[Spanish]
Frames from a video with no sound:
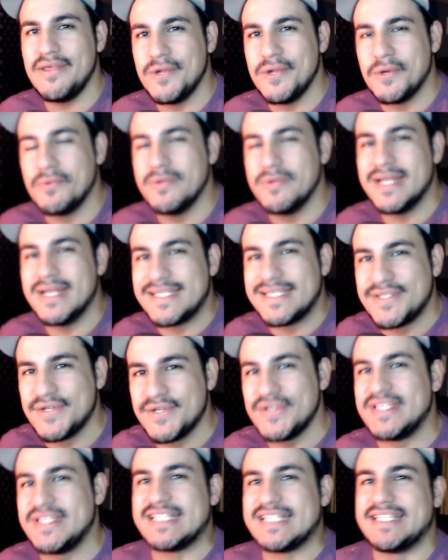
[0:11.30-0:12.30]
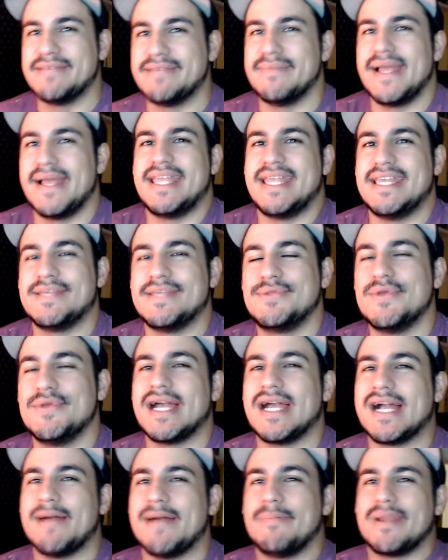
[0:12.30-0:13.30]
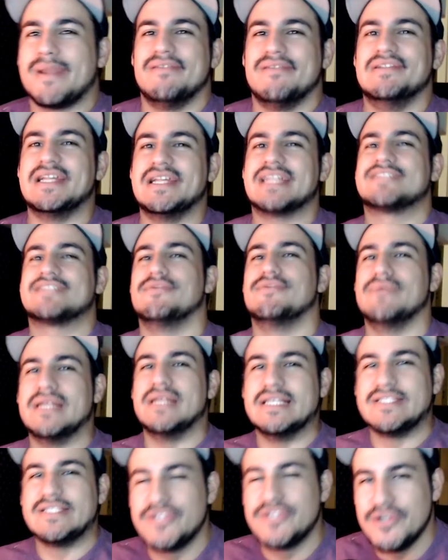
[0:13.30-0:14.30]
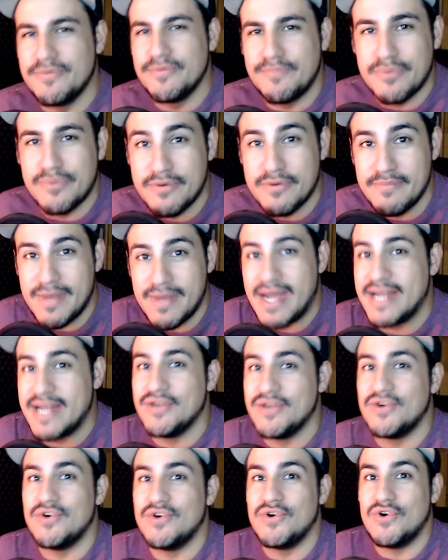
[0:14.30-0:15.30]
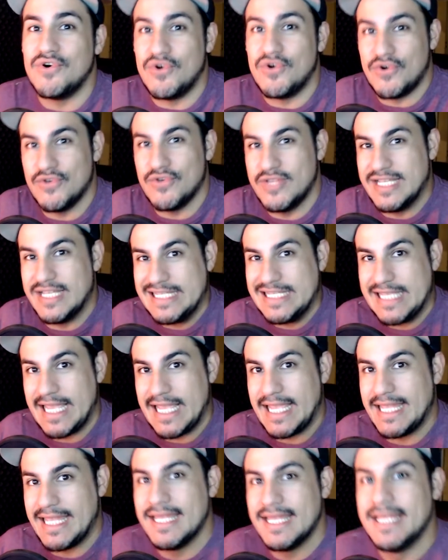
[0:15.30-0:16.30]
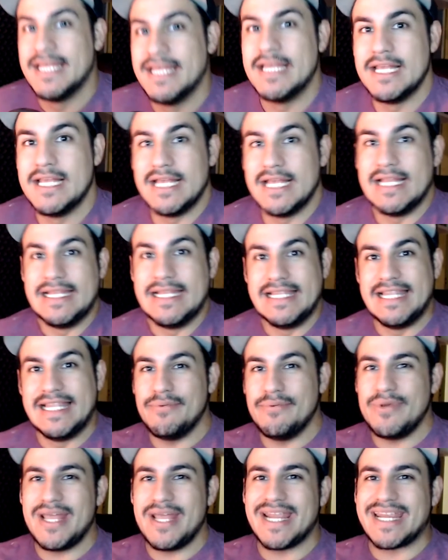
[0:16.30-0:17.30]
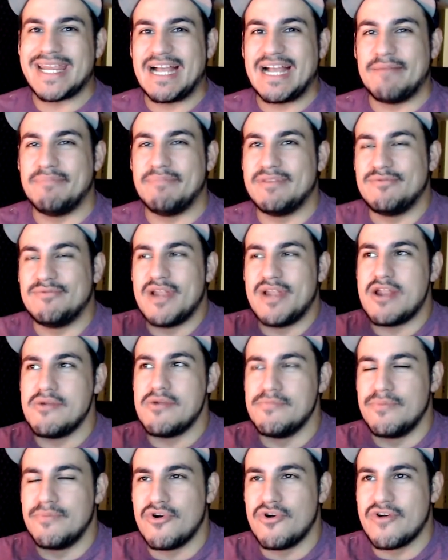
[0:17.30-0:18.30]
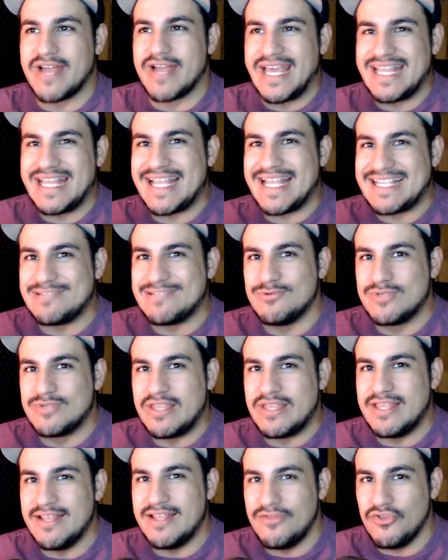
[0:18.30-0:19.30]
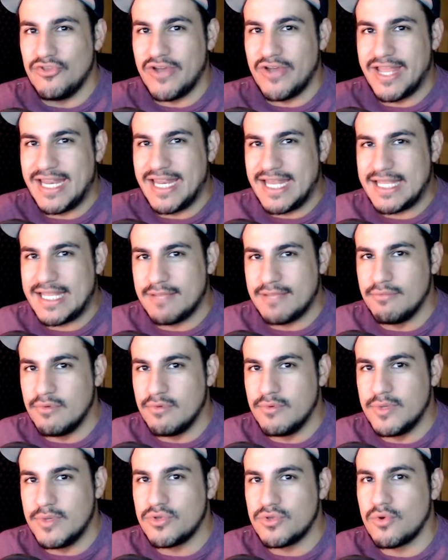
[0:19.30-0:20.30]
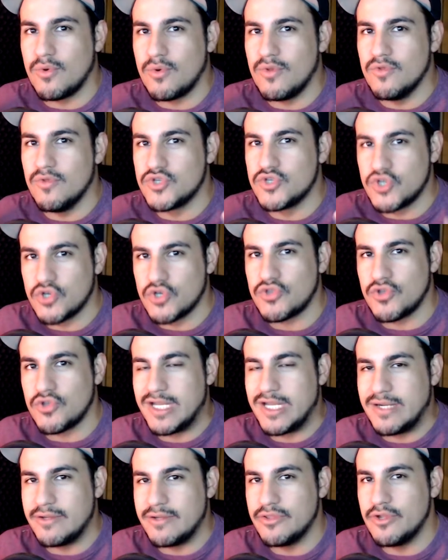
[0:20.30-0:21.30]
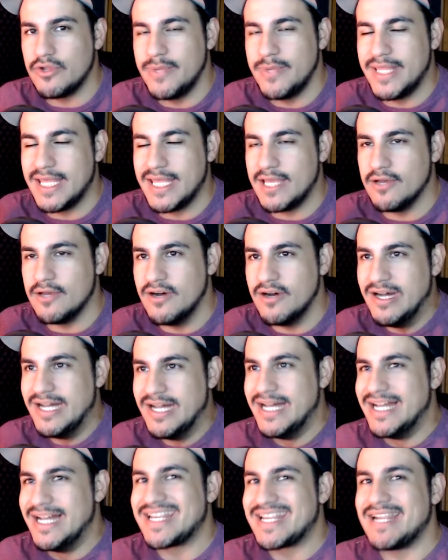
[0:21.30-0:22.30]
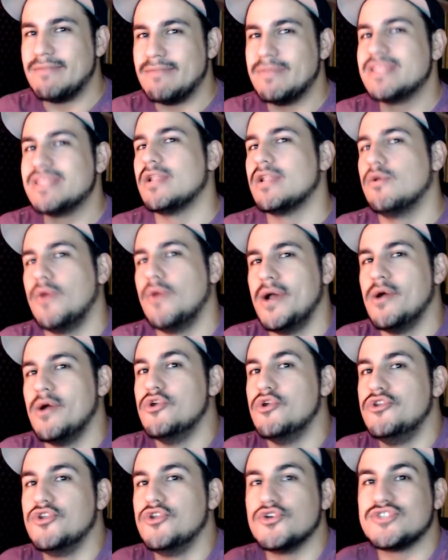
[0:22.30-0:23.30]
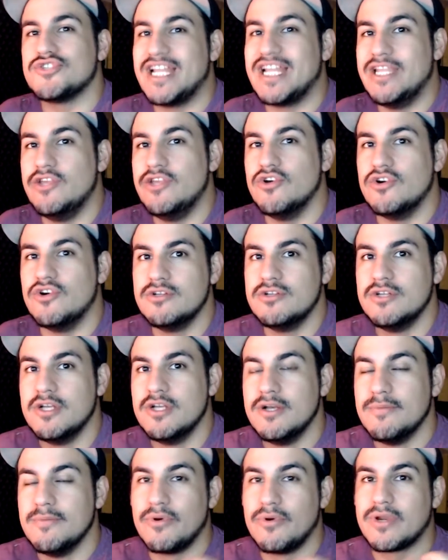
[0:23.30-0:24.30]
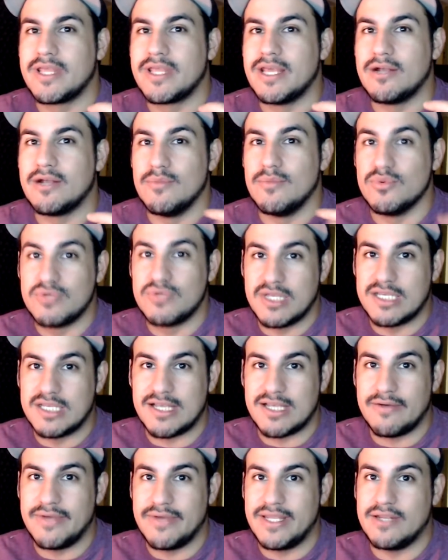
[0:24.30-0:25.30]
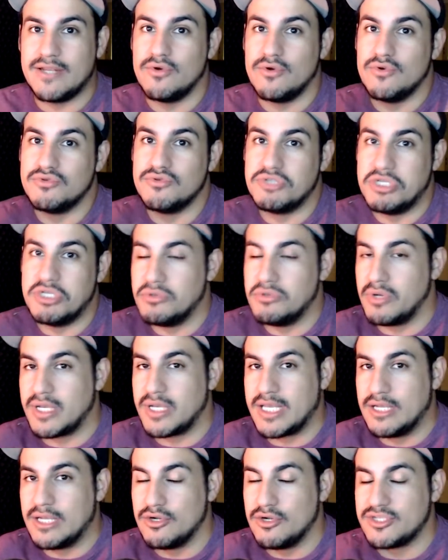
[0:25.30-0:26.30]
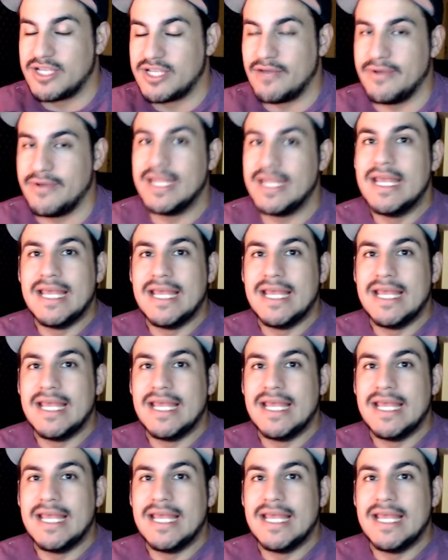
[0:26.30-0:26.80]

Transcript: locura, soy CC Mike y estoy acá para hablar sobre Super Mario Odyssey. Le voy a recapitular un poco qué está sucediendo en este momento cuando yo estoy grabando el video. Realmente el juego no salió porque como ustedes saben, o si no es que no lo saben,